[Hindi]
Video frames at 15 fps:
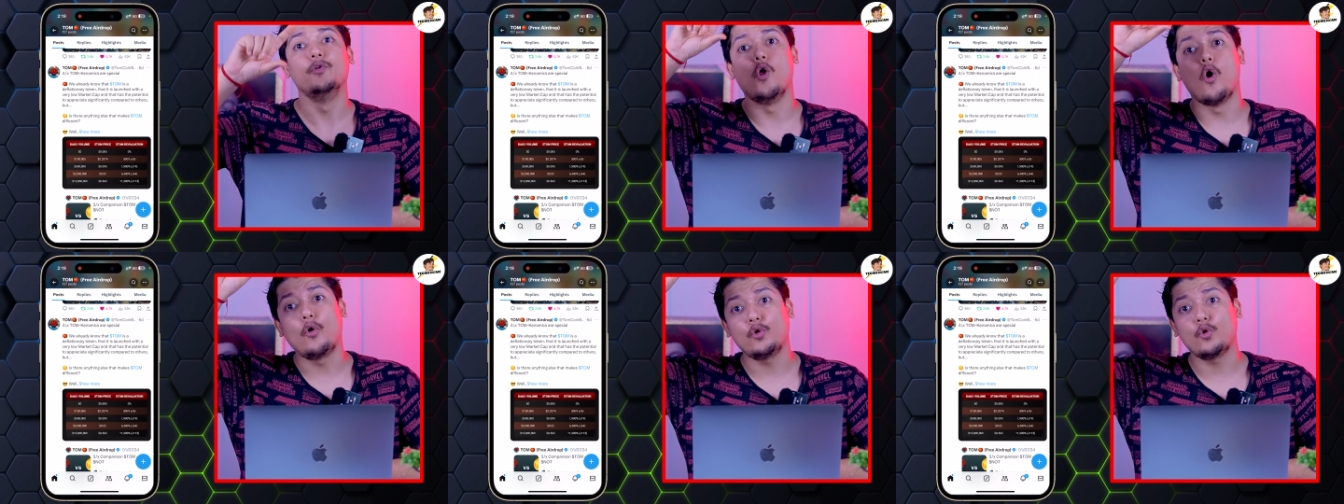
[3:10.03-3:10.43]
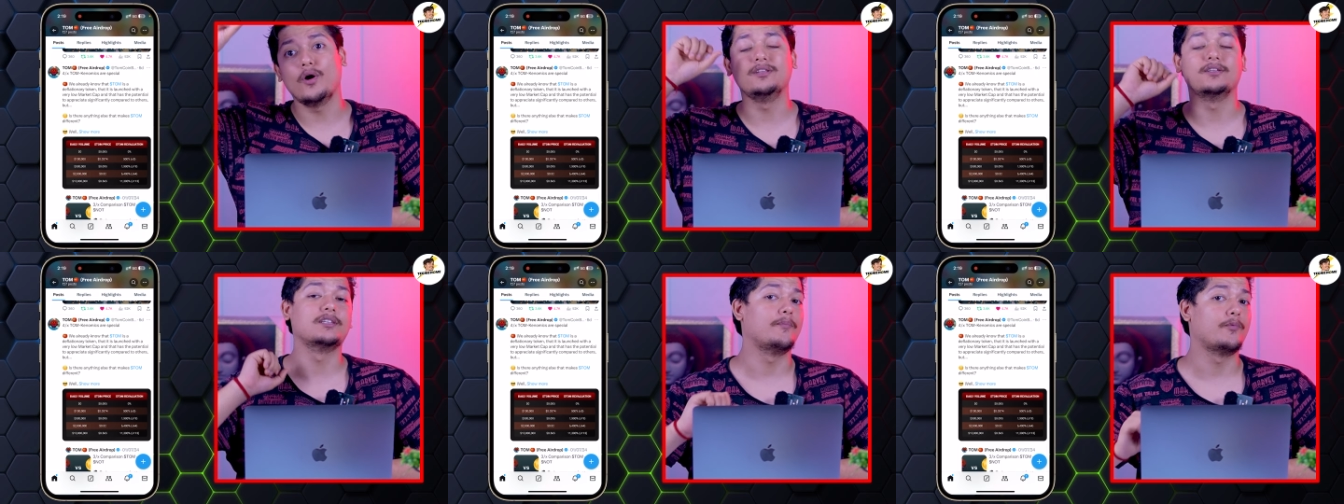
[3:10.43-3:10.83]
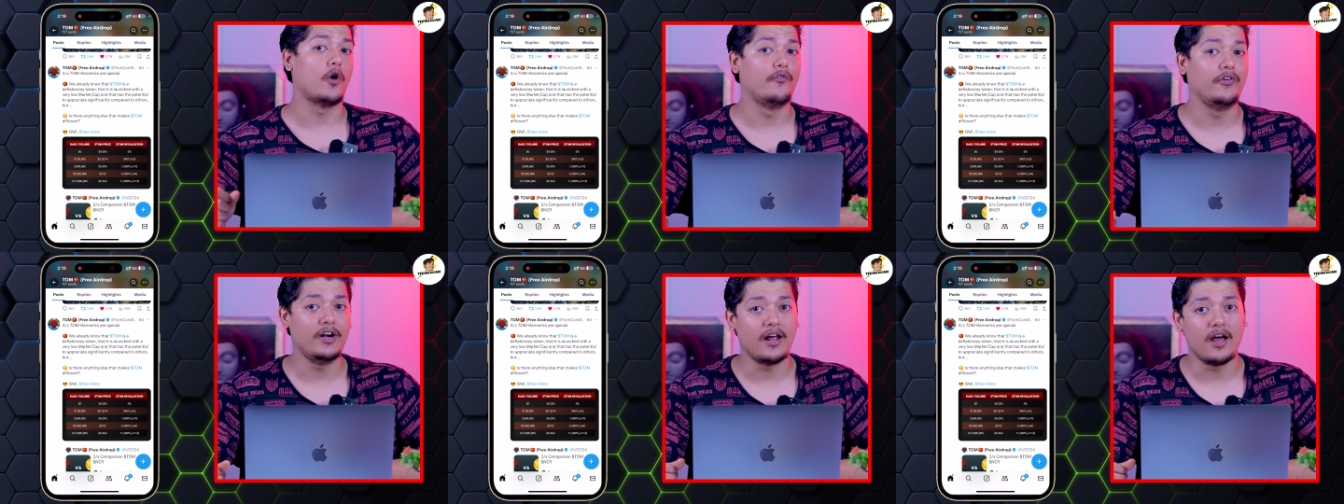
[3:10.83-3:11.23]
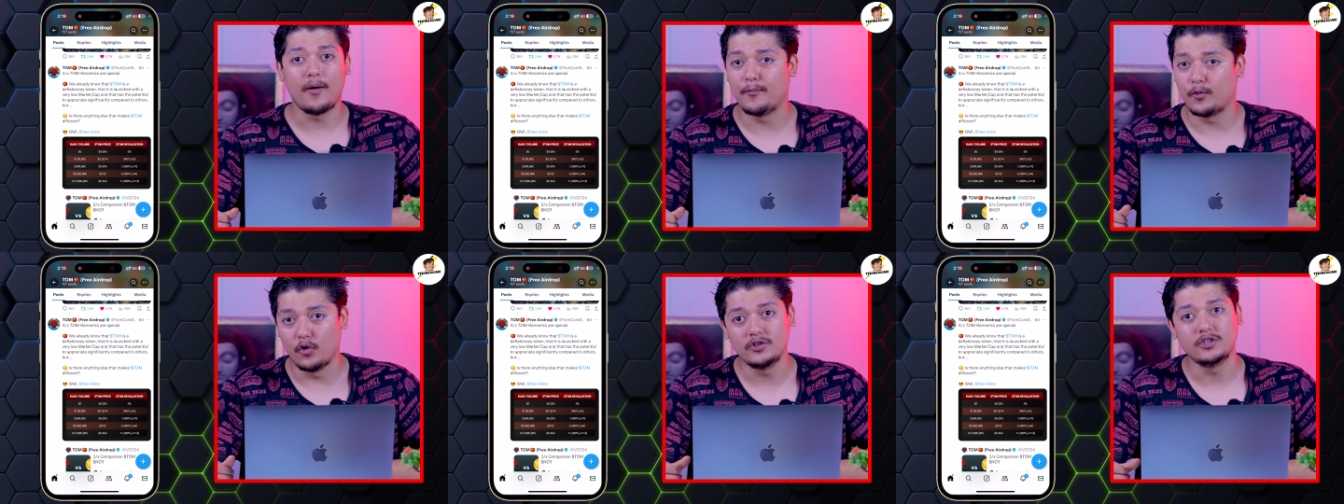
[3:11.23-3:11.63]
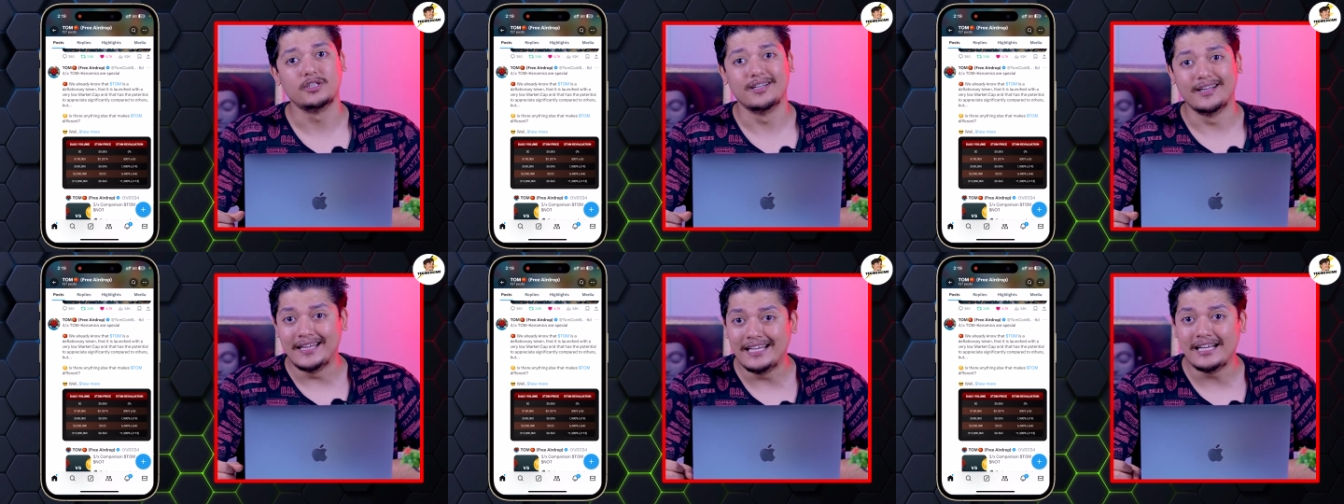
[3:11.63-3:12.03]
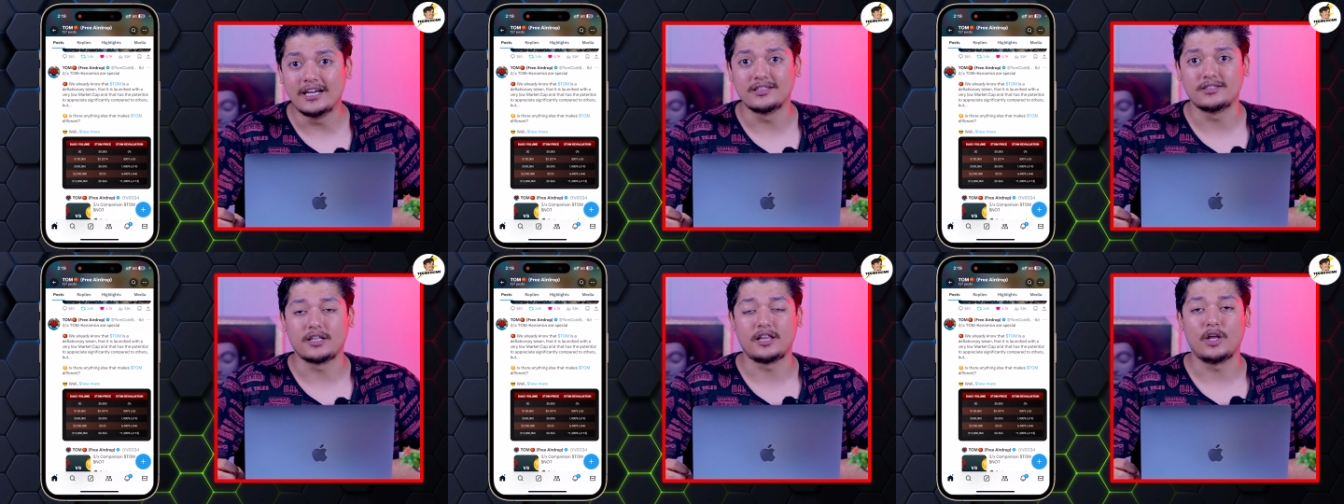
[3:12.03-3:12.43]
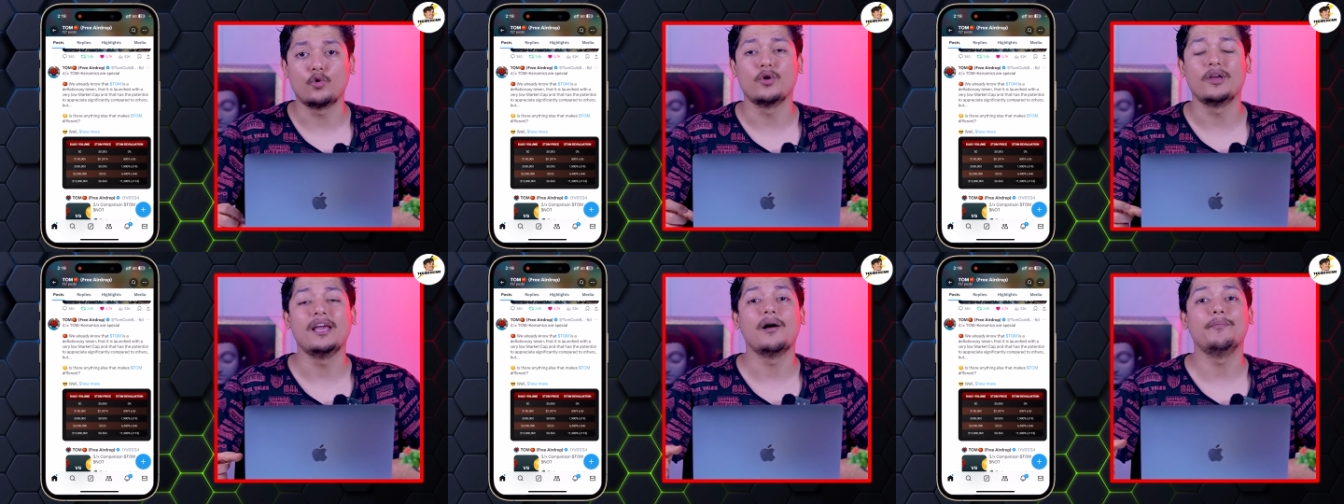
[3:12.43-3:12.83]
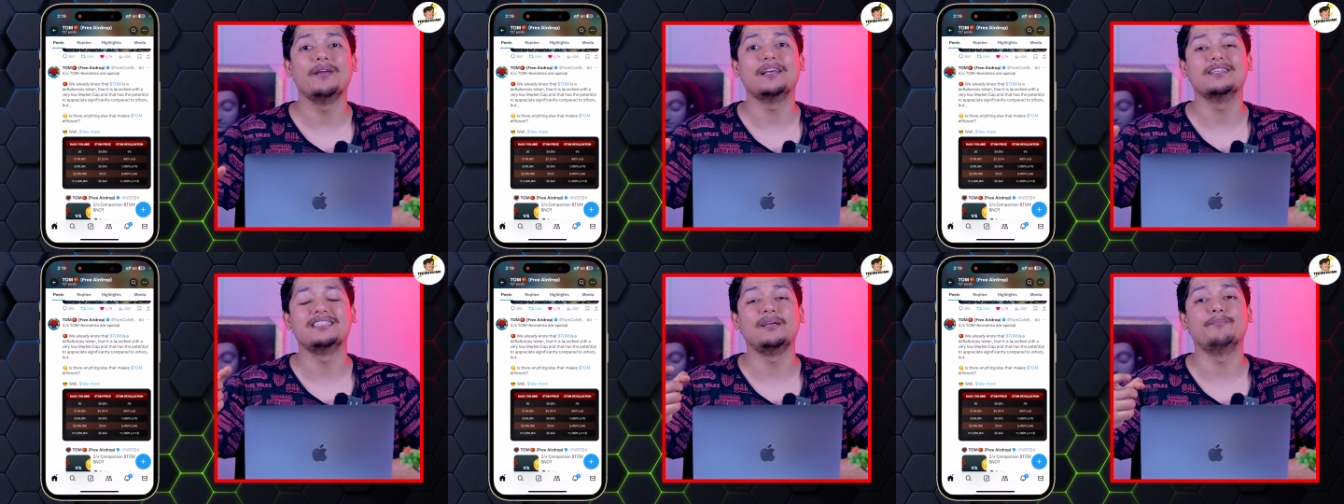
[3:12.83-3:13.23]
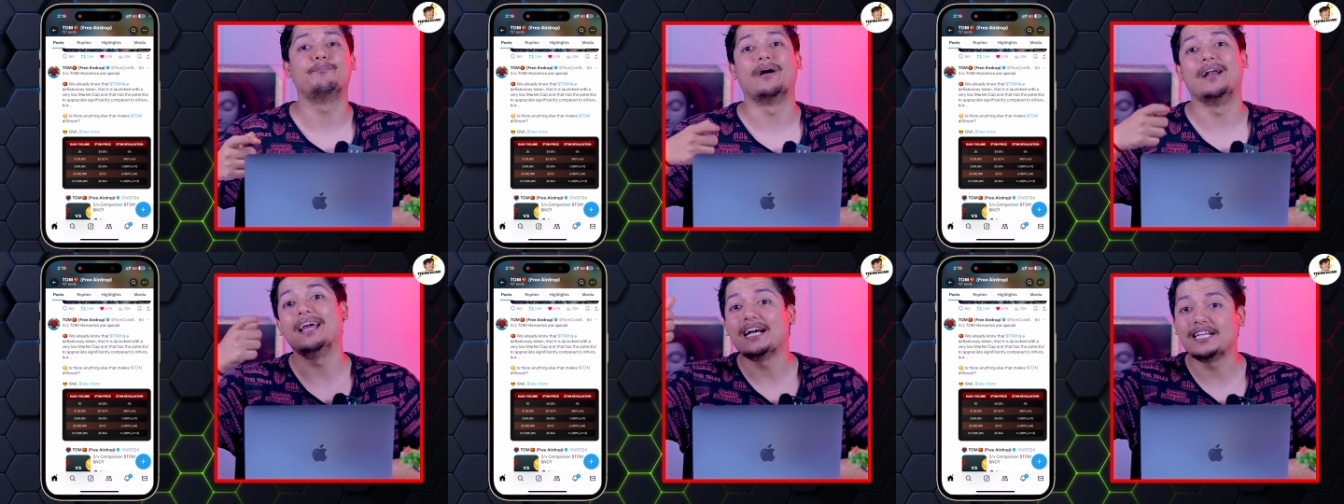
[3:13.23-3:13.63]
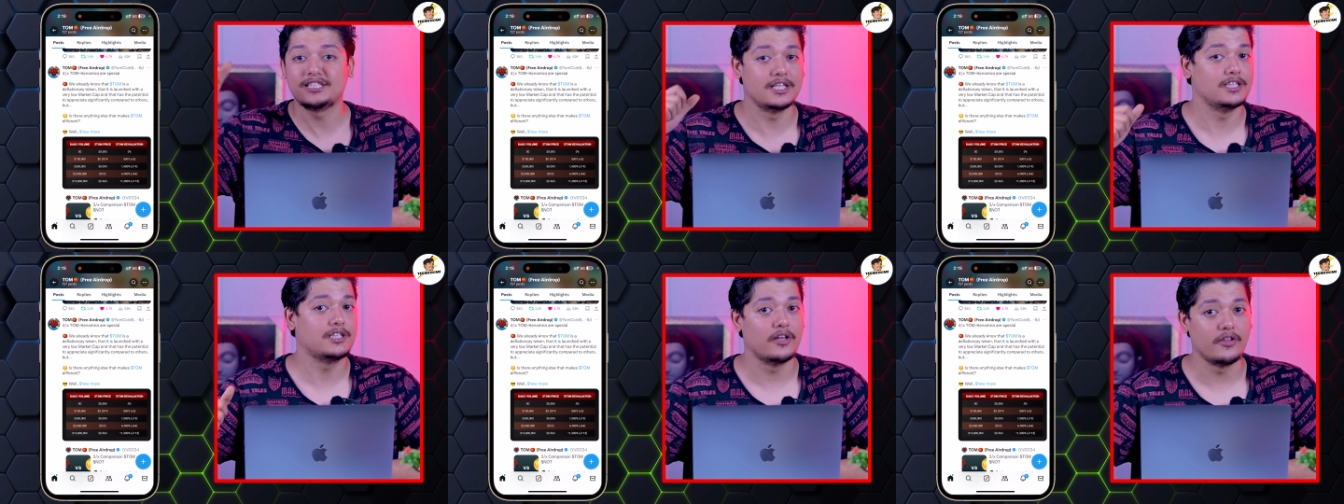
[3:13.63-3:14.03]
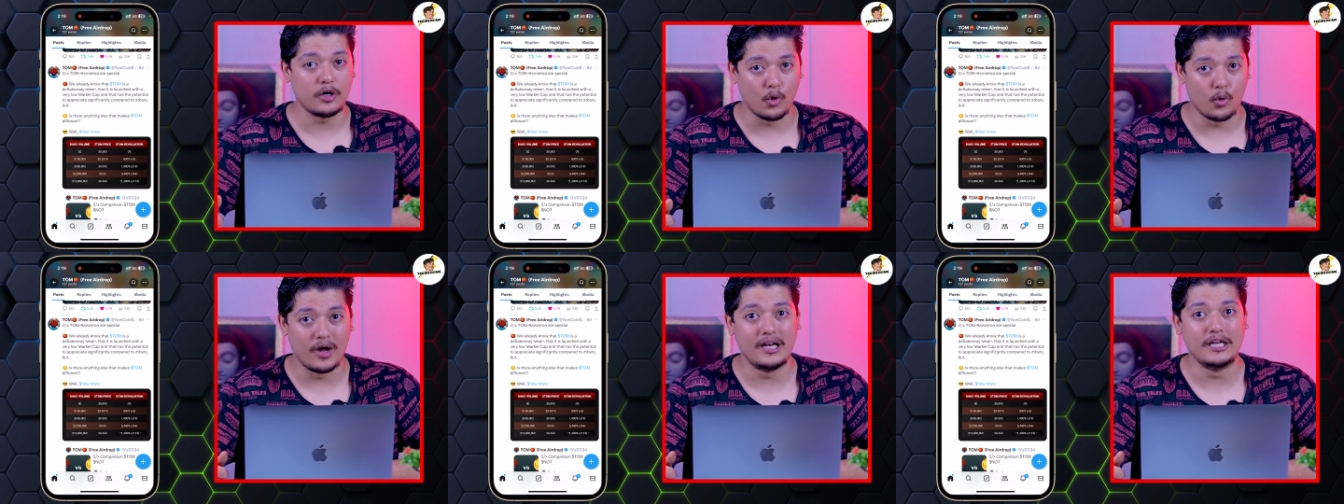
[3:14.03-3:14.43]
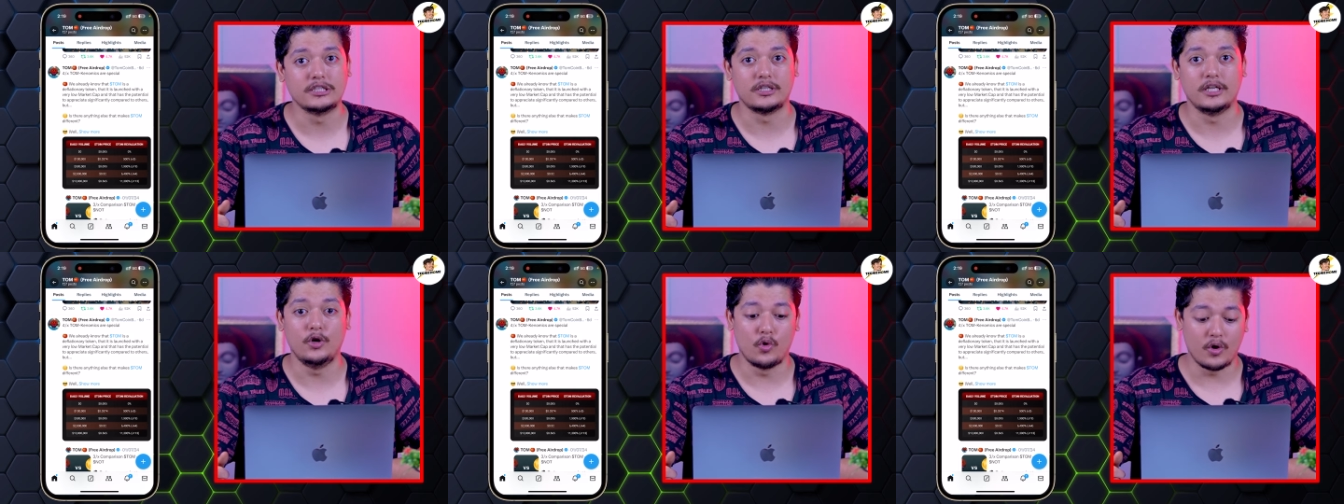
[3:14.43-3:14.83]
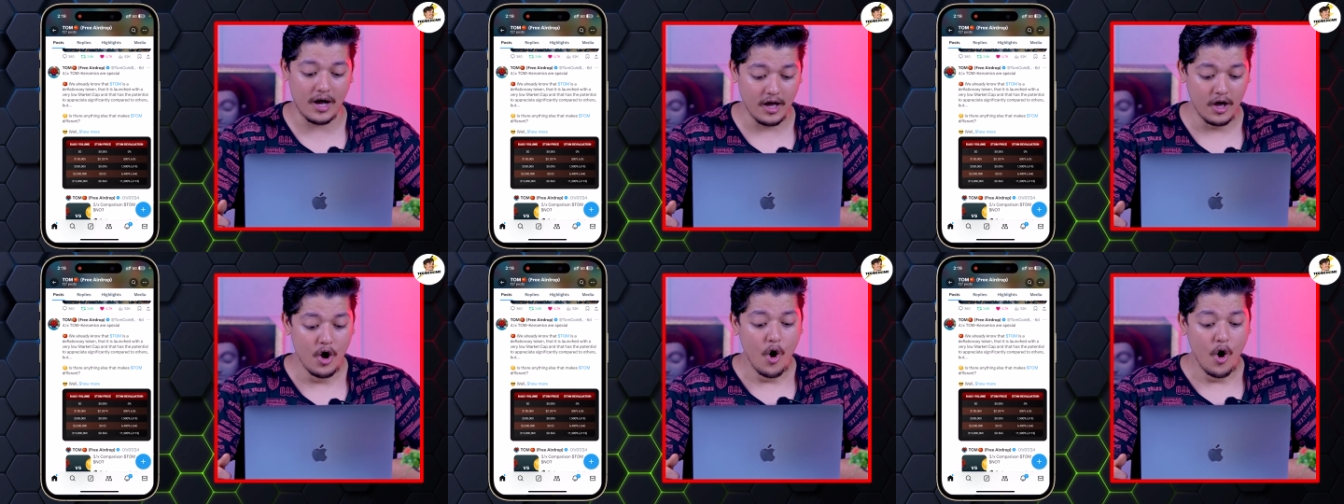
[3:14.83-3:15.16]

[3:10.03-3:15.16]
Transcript: नॉट कॉइन जैसा प्रॉफिट अप्रोच नहीं कर सकते हो क्योंकि अभी किसी बड़े एक्सचेंज के अंदर टोकन लिस्ट नहीं होगा